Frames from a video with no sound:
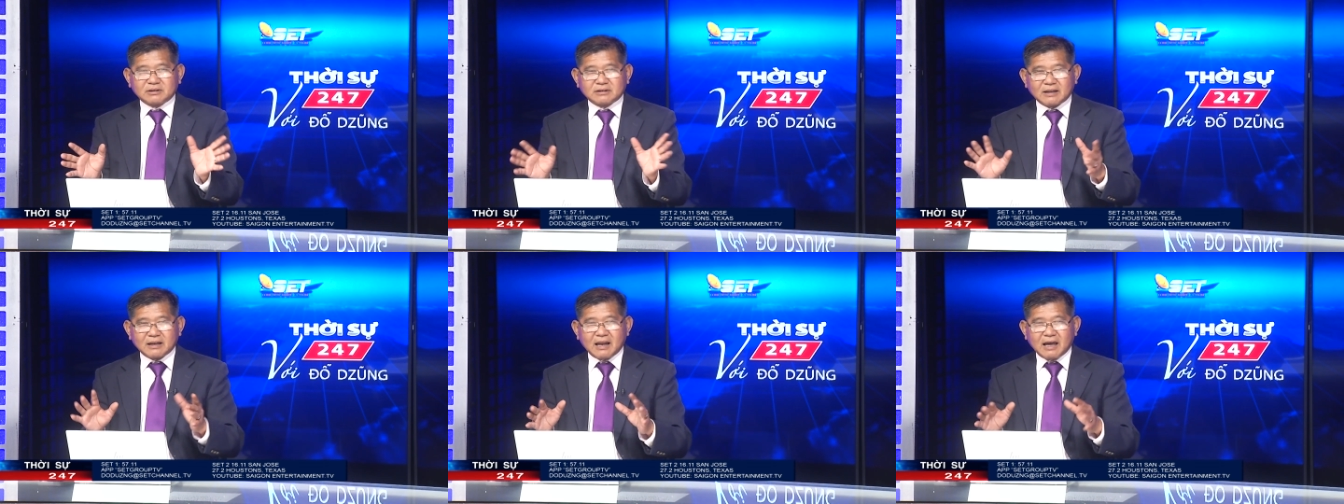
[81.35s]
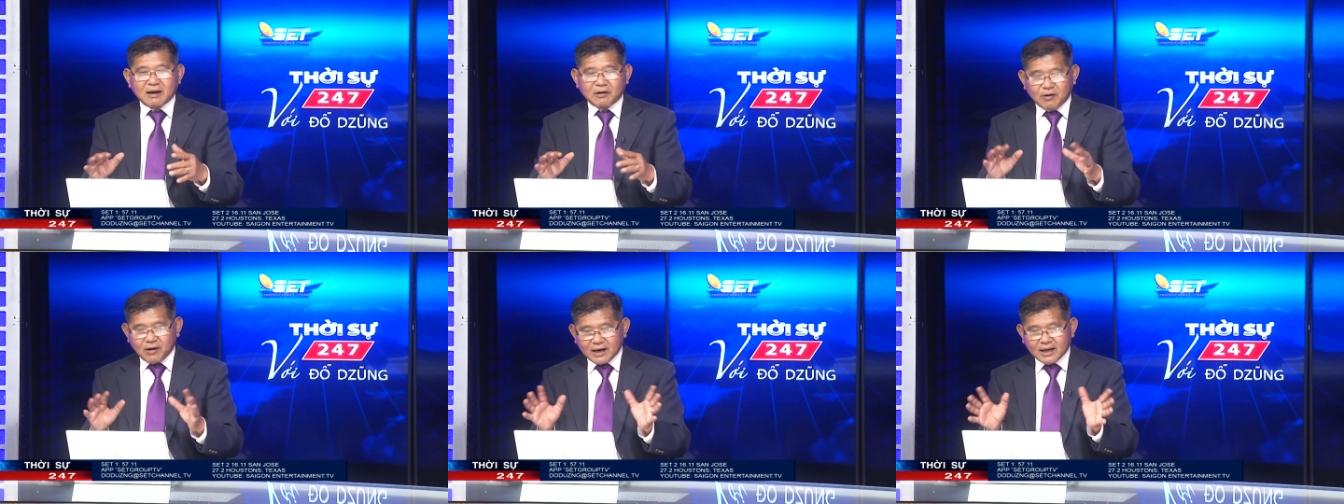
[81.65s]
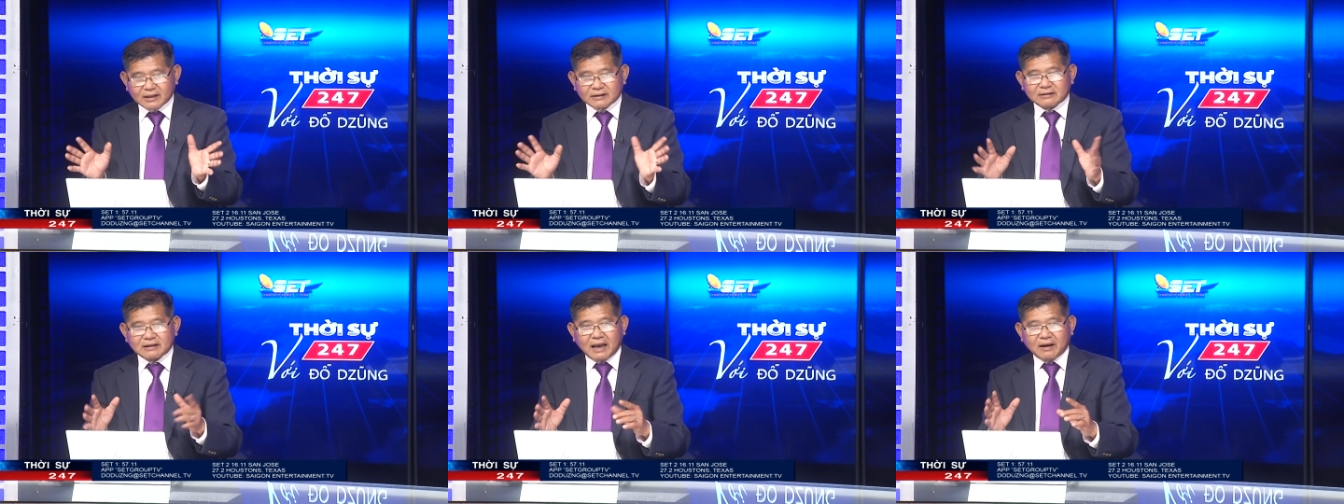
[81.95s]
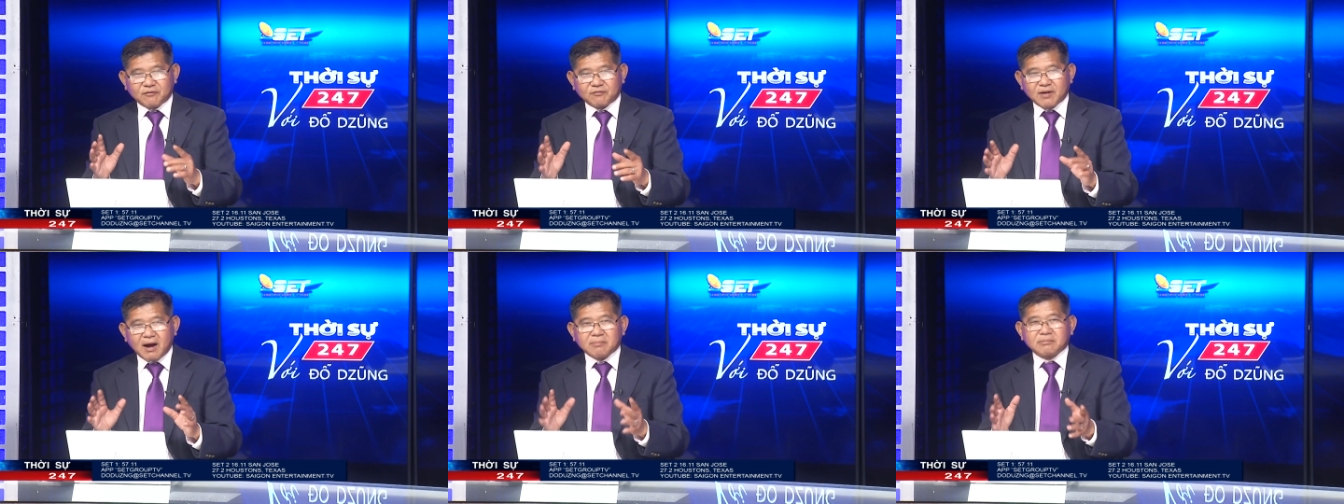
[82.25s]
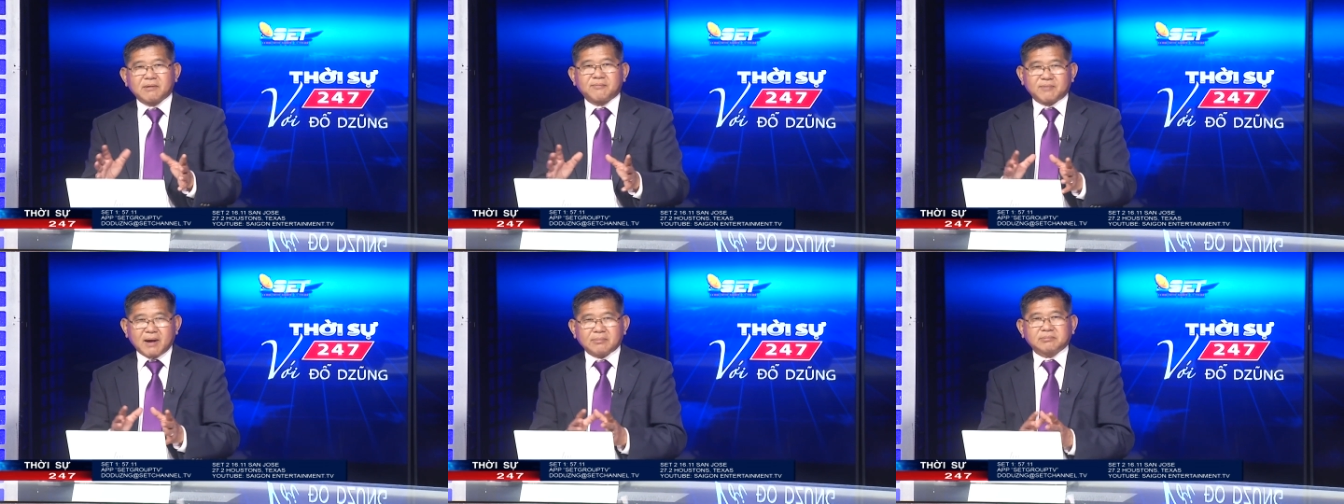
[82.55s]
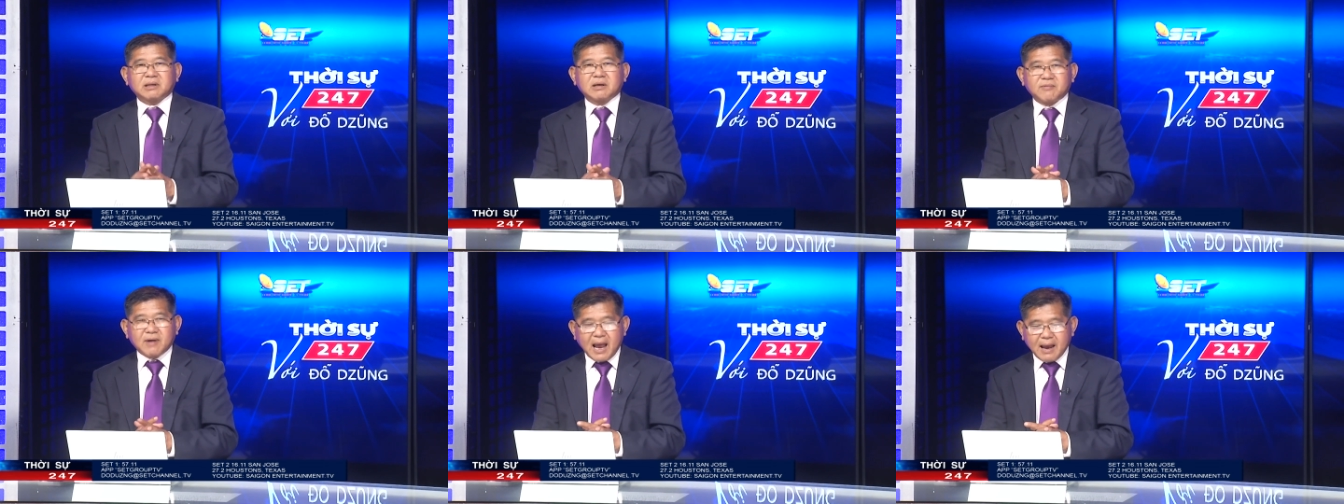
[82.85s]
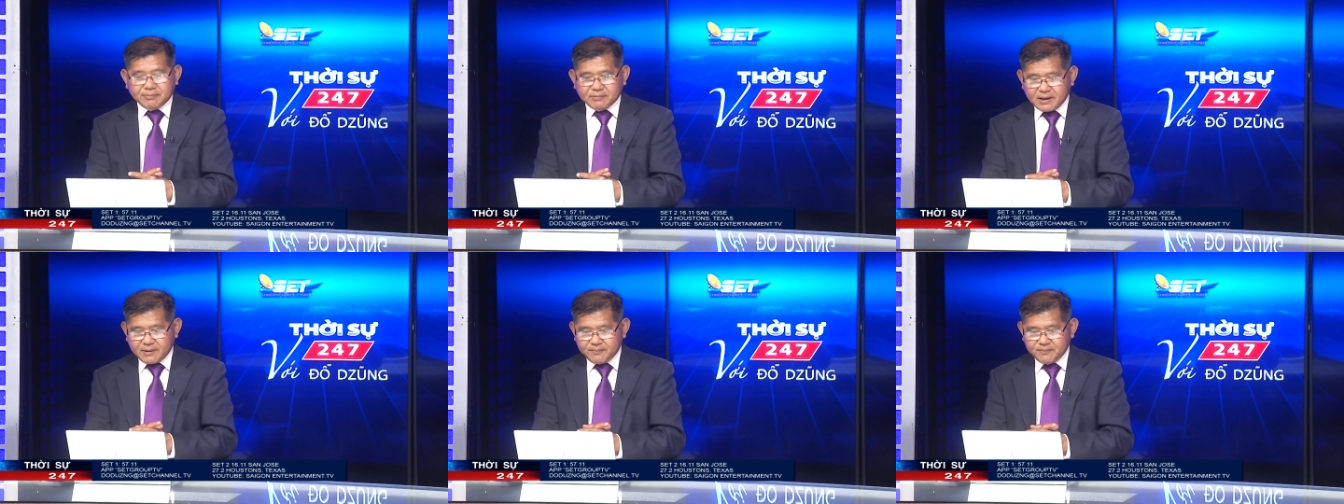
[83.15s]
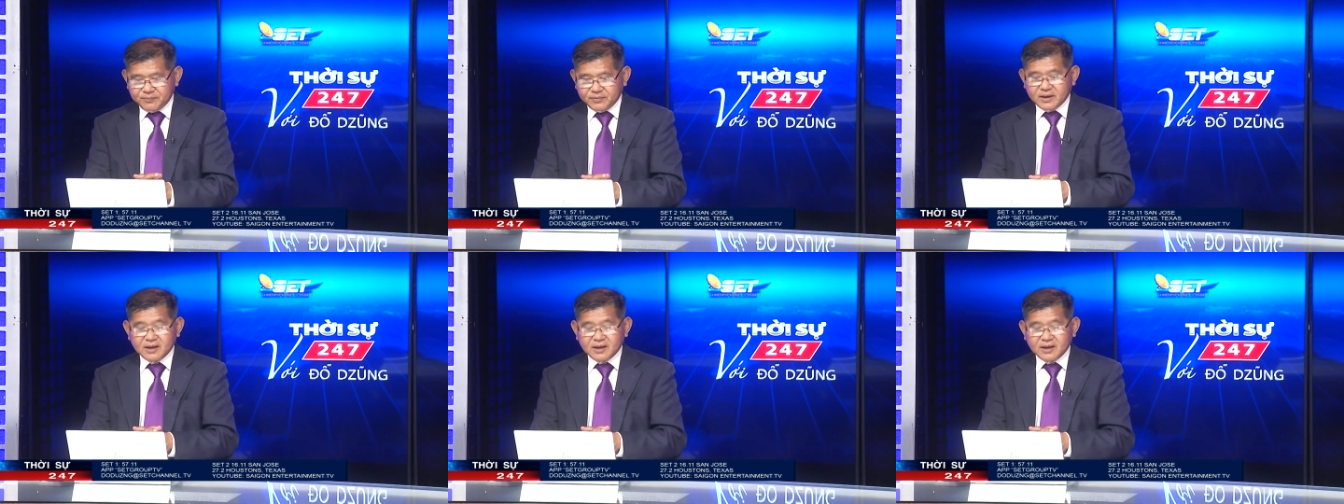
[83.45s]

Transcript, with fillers: là gọi là hành pháp, lập pháp, tư pháp đó.